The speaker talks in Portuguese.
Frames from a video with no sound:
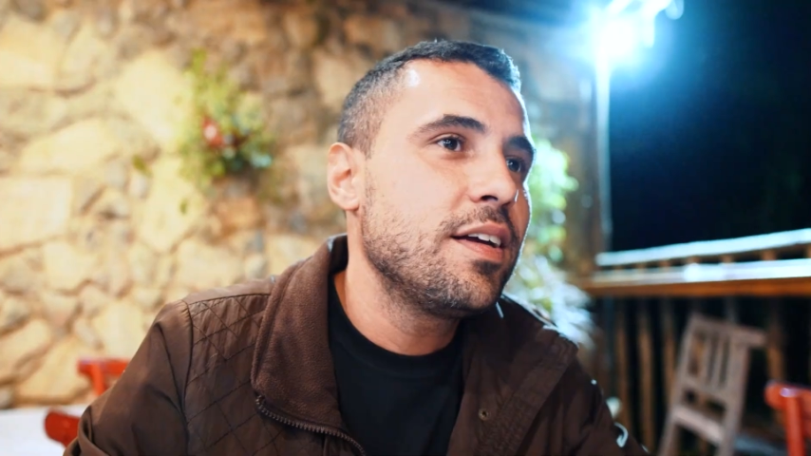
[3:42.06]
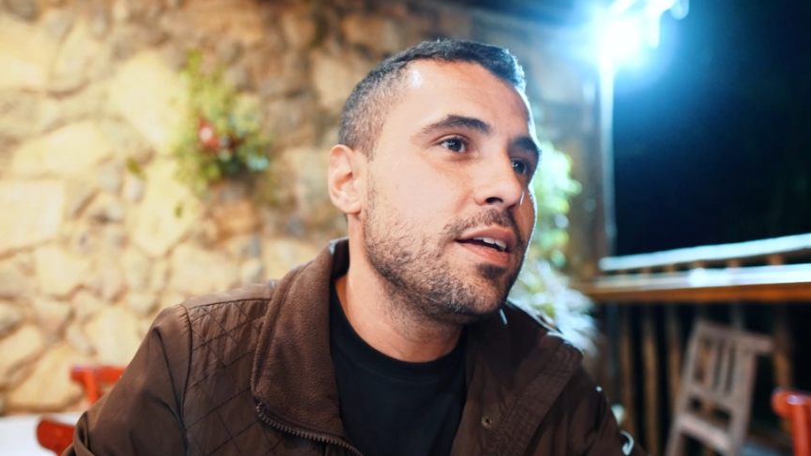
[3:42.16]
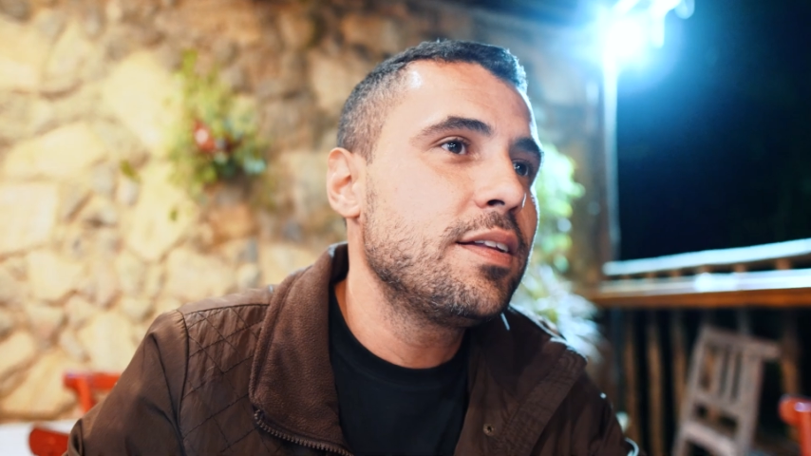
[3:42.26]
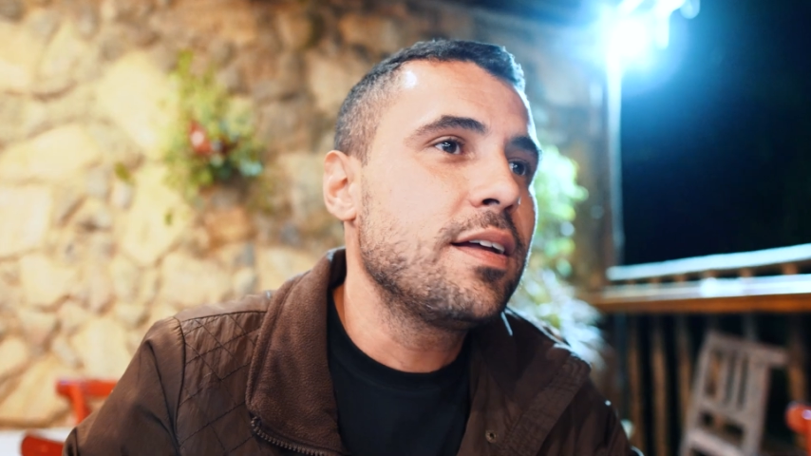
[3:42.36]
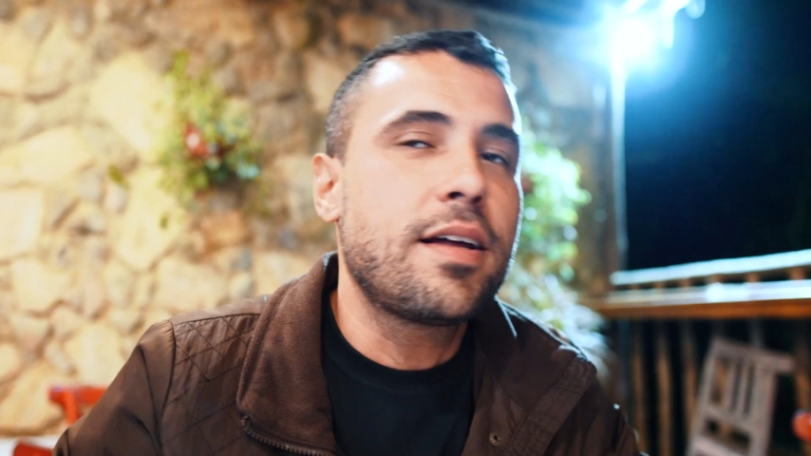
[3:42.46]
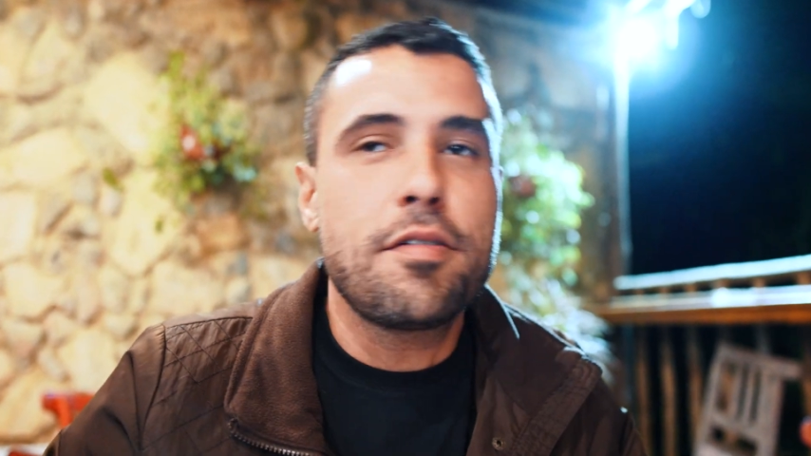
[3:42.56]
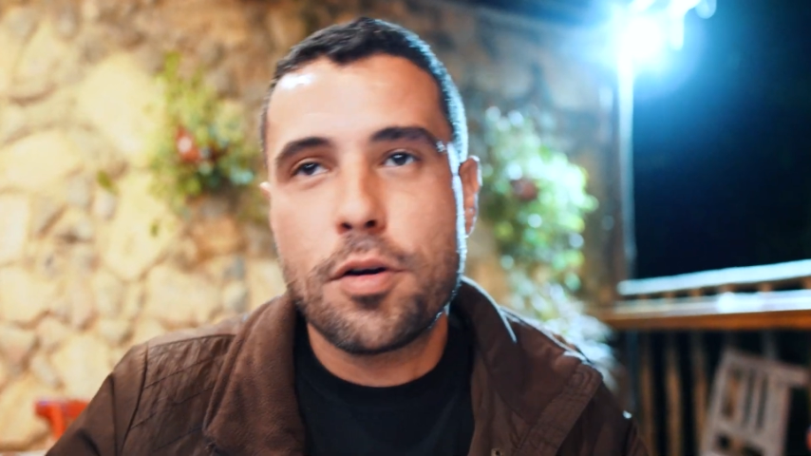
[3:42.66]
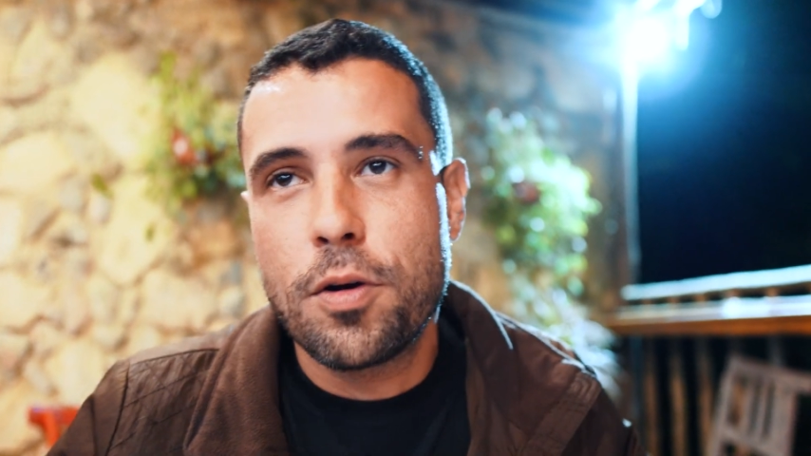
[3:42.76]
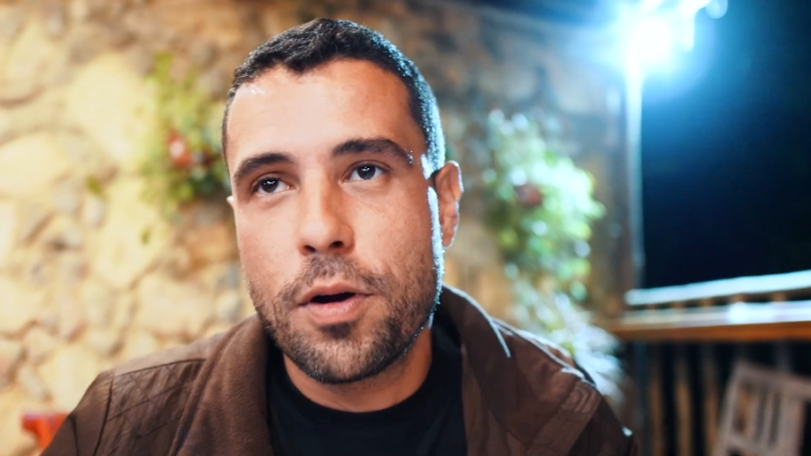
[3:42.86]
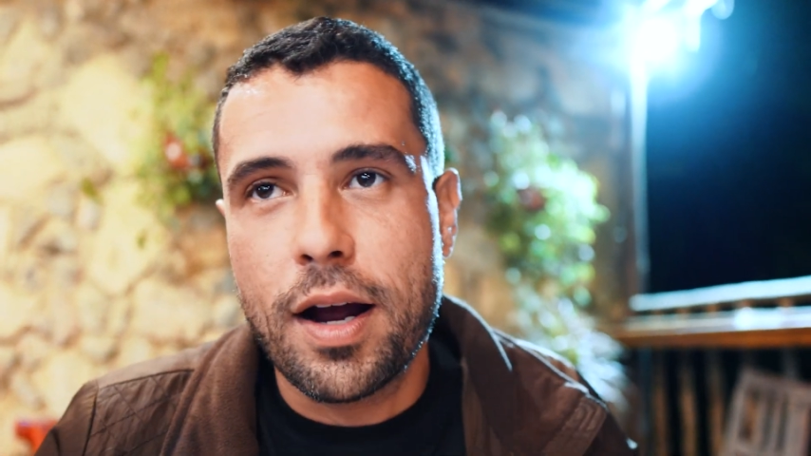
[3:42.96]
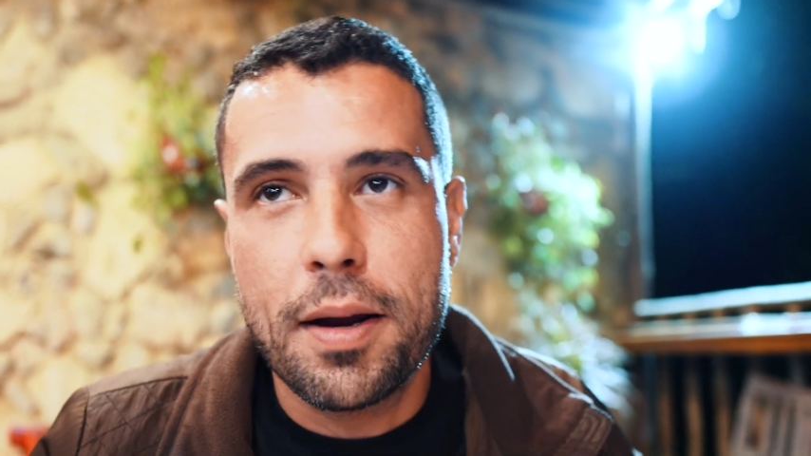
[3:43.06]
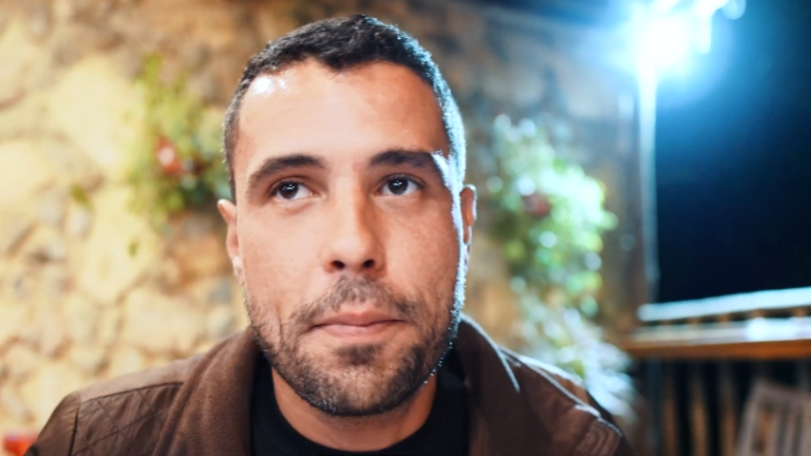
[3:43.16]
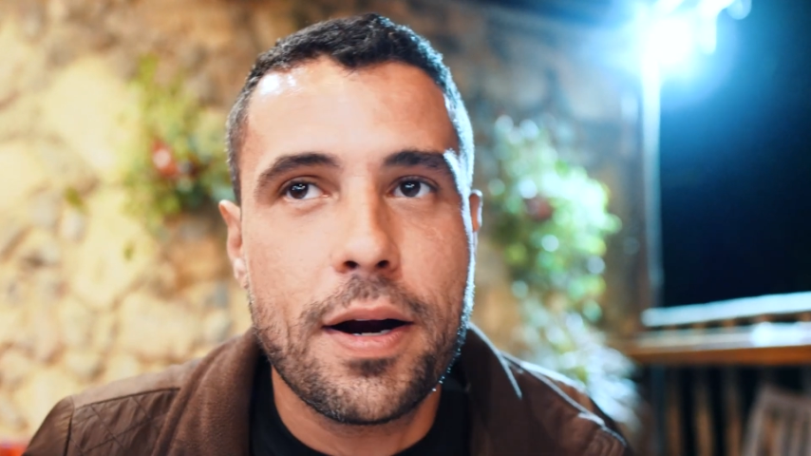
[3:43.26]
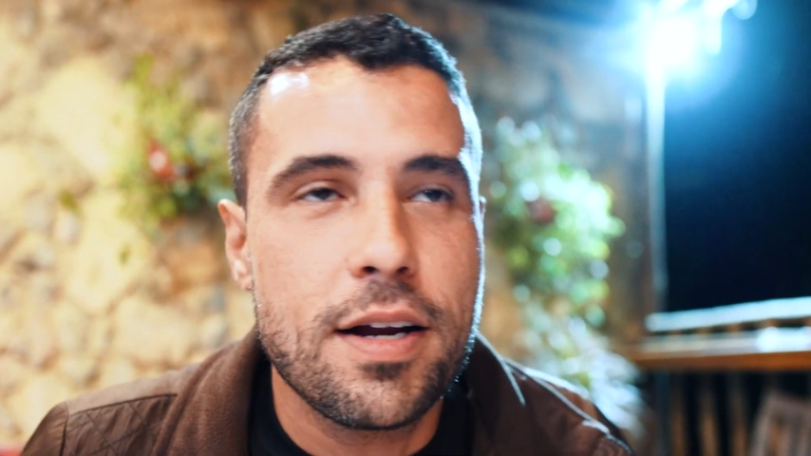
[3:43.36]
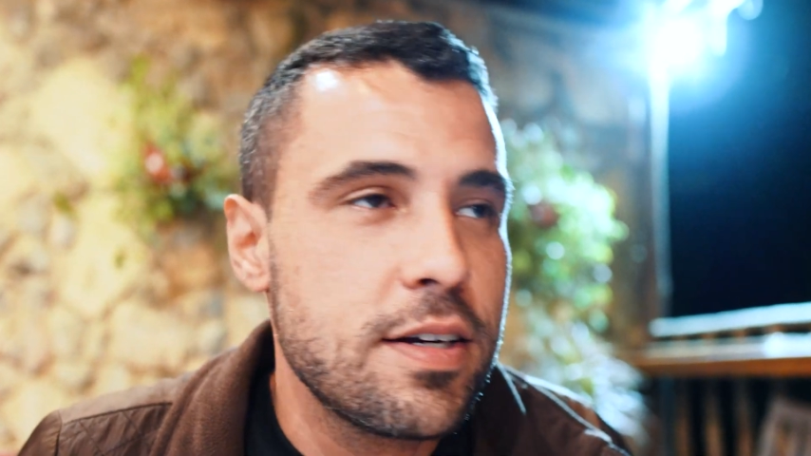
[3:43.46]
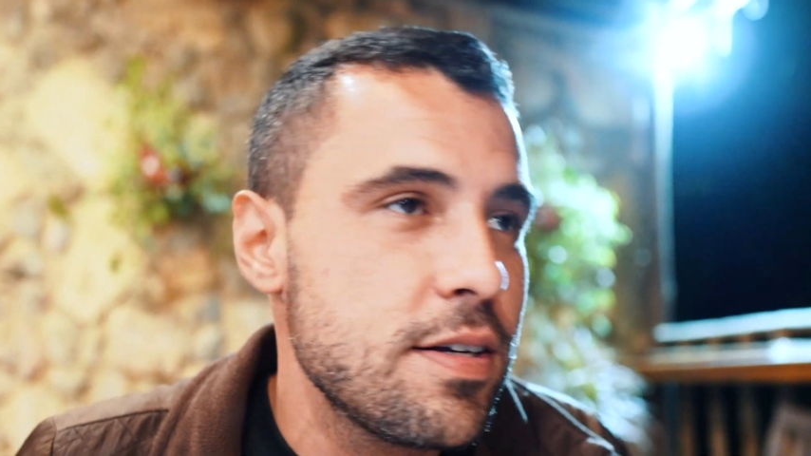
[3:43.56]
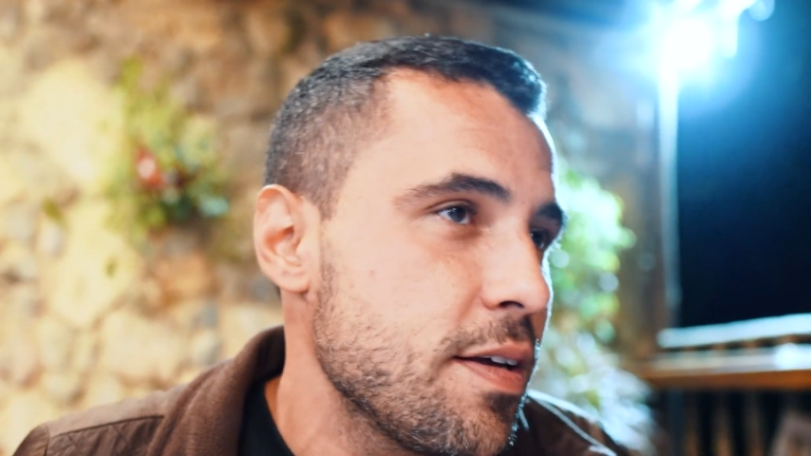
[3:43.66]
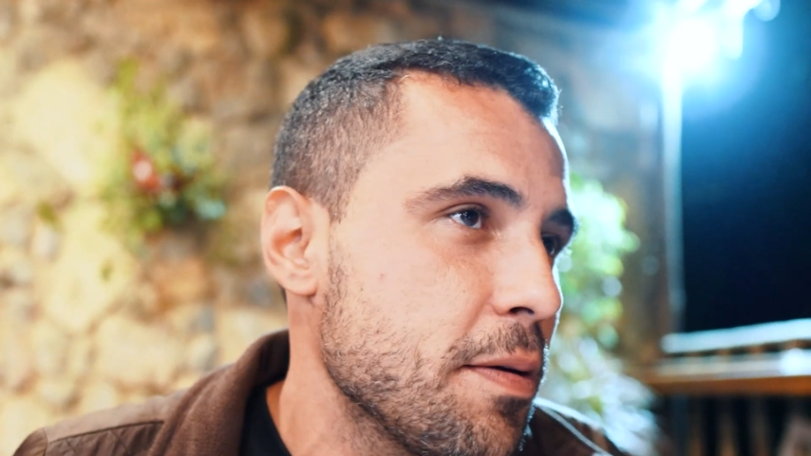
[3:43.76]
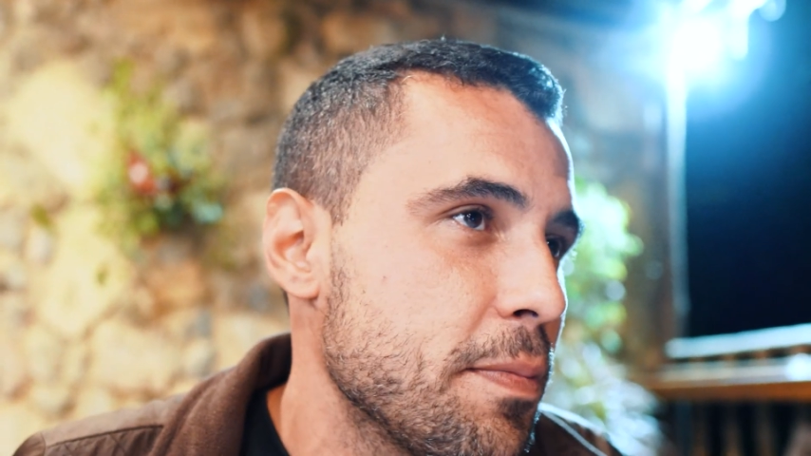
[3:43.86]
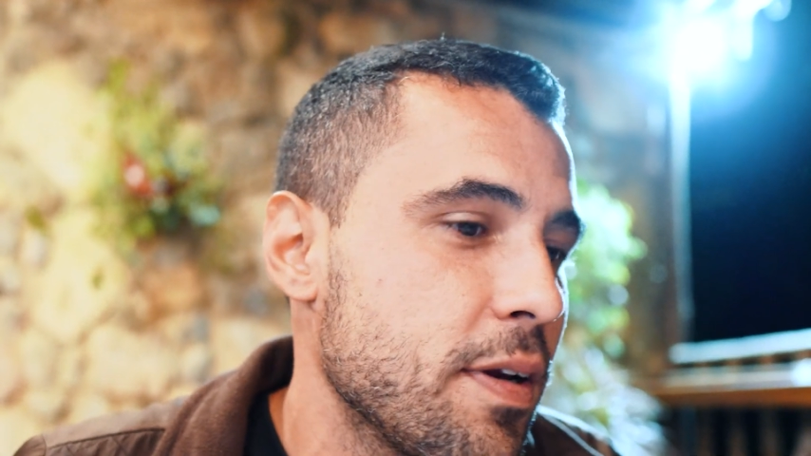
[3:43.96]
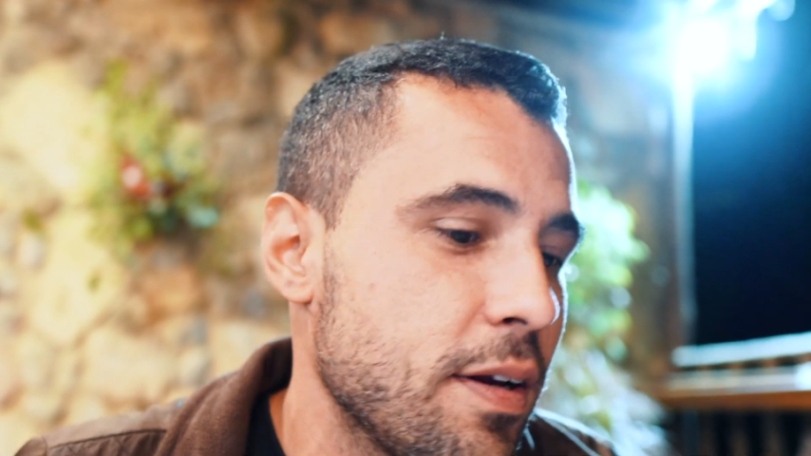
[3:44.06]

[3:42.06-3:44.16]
e tentava colocar em prática sempre.